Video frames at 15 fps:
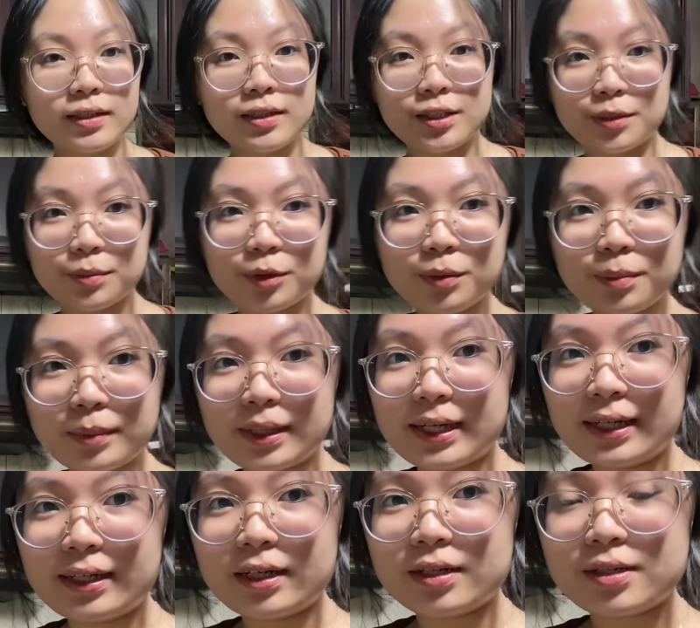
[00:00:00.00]
trong lúc mà
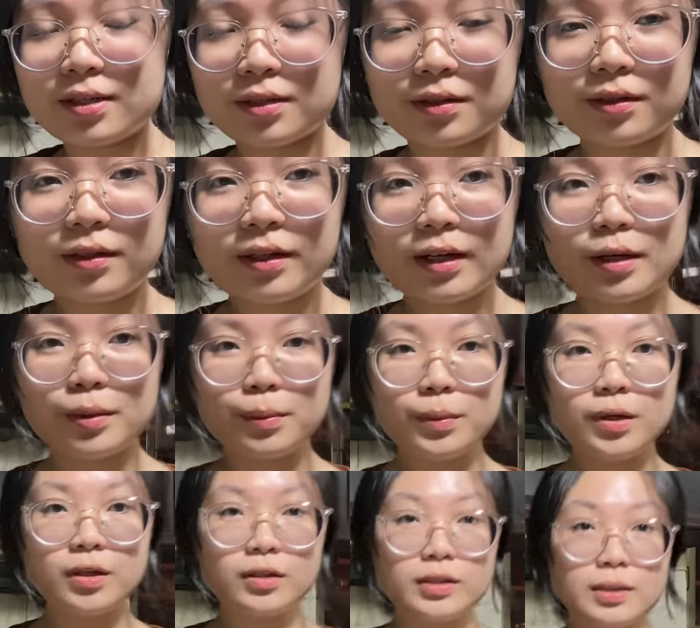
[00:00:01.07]
đang đợi sữa nó nóng
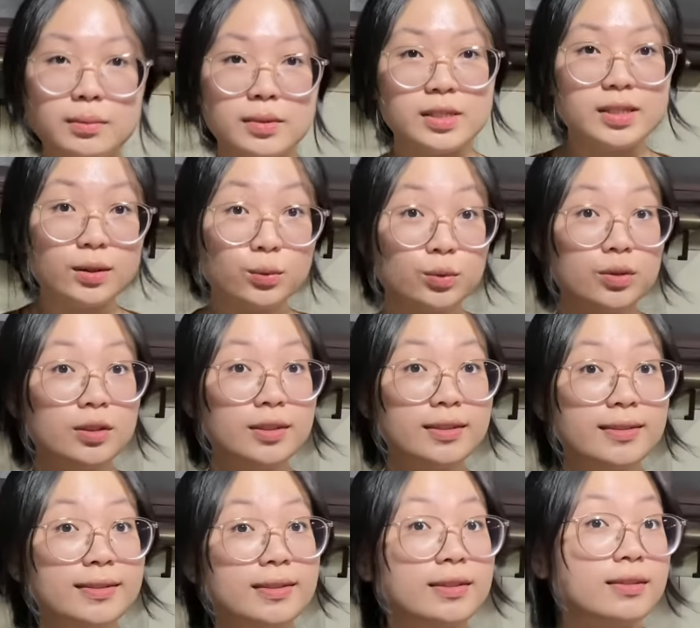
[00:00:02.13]
hơn thì mình sẽ uống nước
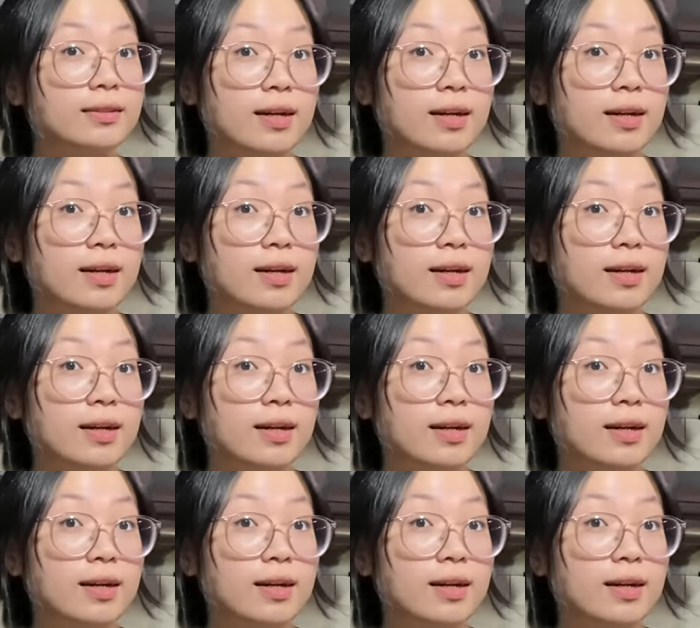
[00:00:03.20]
dừa